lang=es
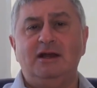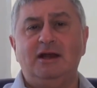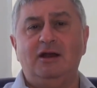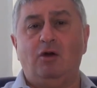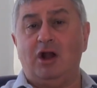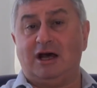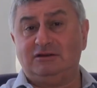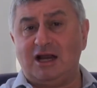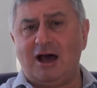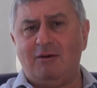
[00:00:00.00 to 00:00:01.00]
eh, o
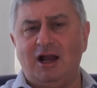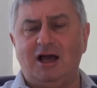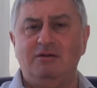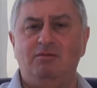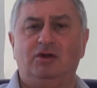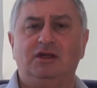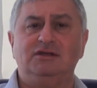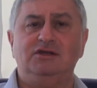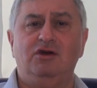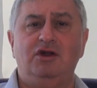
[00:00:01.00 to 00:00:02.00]
las trabas a las
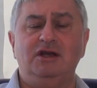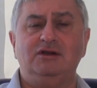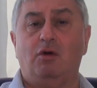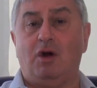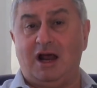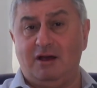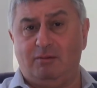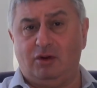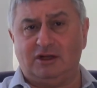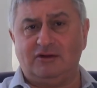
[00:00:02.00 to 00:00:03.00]
importaciones o a las
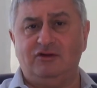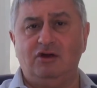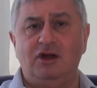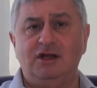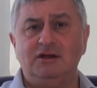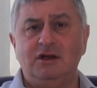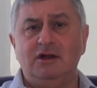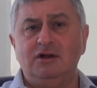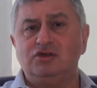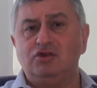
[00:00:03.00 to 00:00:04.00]
exportaciones
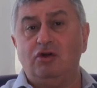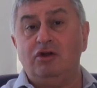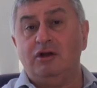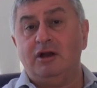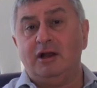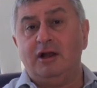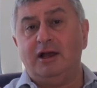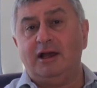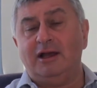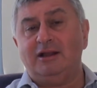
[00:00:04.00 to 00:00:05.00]
son
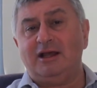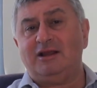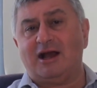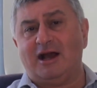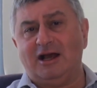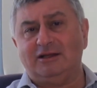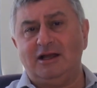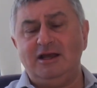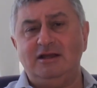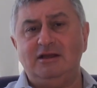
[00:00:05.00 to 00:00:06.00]
eh, de estas
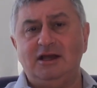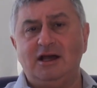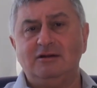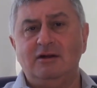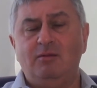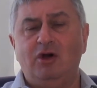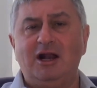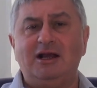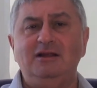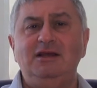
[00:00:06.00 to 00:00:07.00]
características.
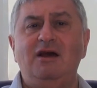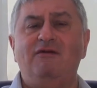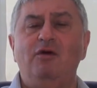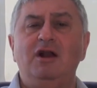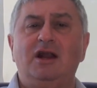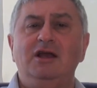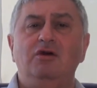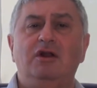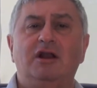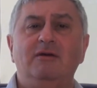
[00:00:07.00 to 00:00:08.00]
Bueno, Argentina fue el
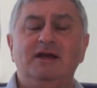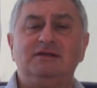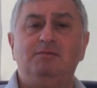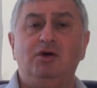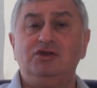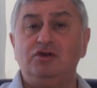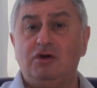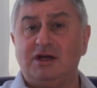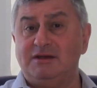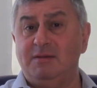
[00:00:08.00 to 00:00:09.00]
reino del revés, por eso
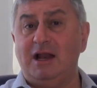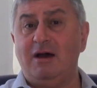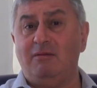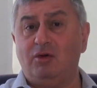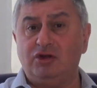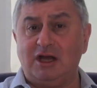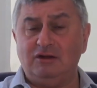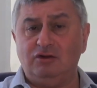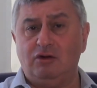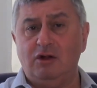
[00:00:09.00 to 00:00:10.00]
nos asimilábamos
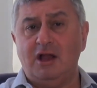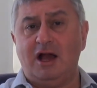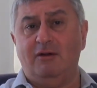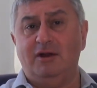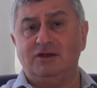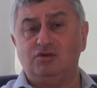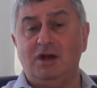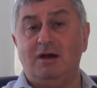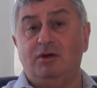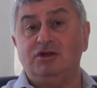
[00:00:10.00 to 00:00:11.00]
tanto a
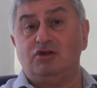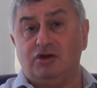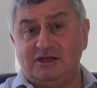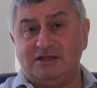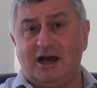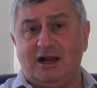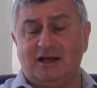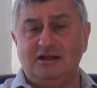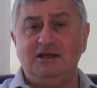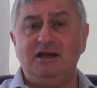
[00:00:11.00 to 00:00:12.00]
Venezuela, por eso quizás
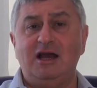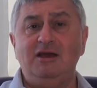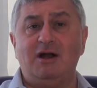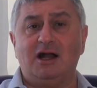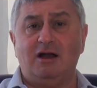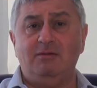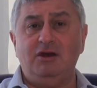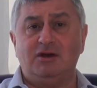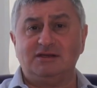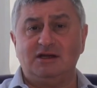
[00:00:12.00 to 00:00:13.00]
Argentina iba
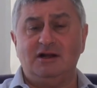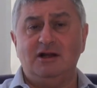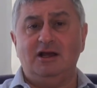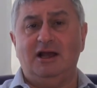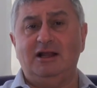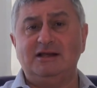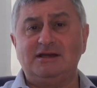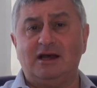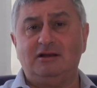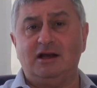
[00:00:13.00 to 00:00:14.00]
camino a ser el
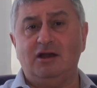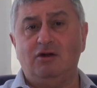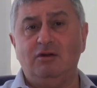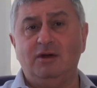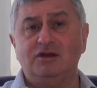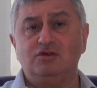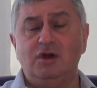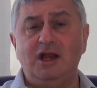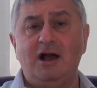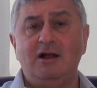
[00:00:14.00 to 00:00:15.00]
desastre que es hoy
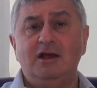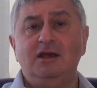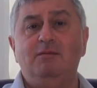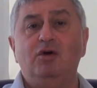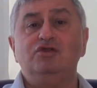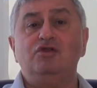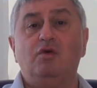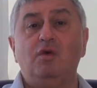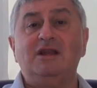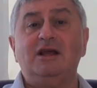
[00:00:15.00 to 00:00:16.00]
Venezuela y por
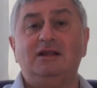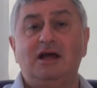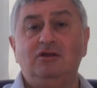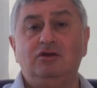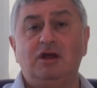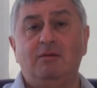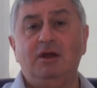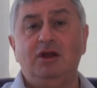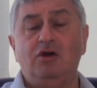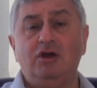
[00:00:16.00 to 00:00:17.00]
eso cuesta tanto
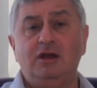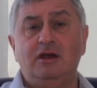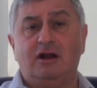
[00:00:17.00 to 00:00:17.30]
también hoy